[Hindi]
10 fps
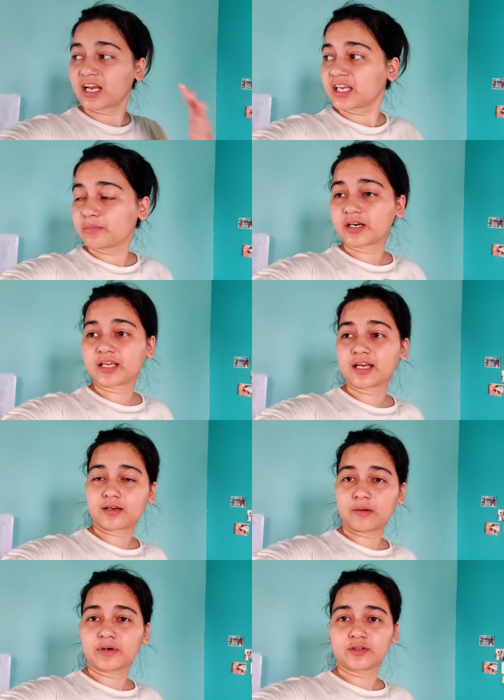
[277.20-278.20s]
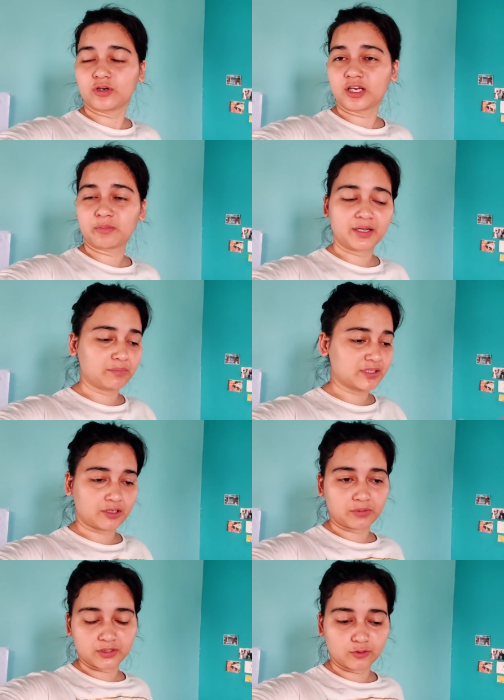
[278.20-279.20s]
भी लगी पड़ी है कपड़े धुलने में
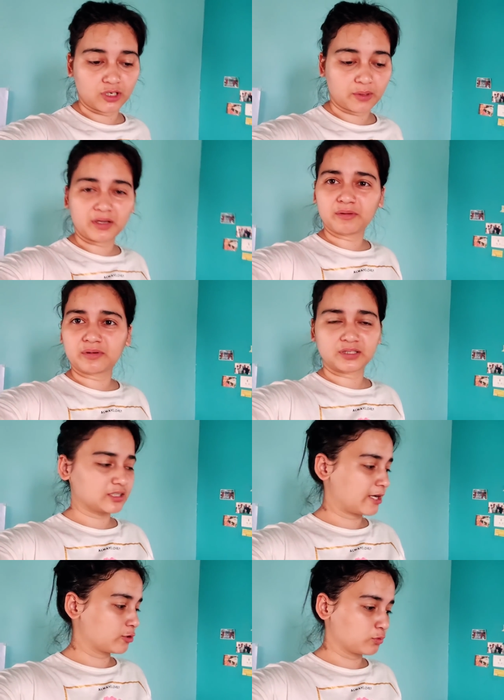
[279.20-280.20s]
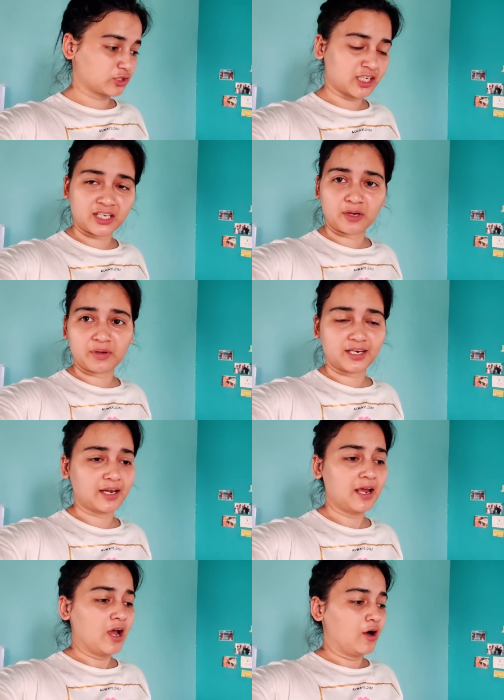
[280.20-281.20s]
बिस्तर बंद धुलने में ये झाड़ू पोछा किया मैंने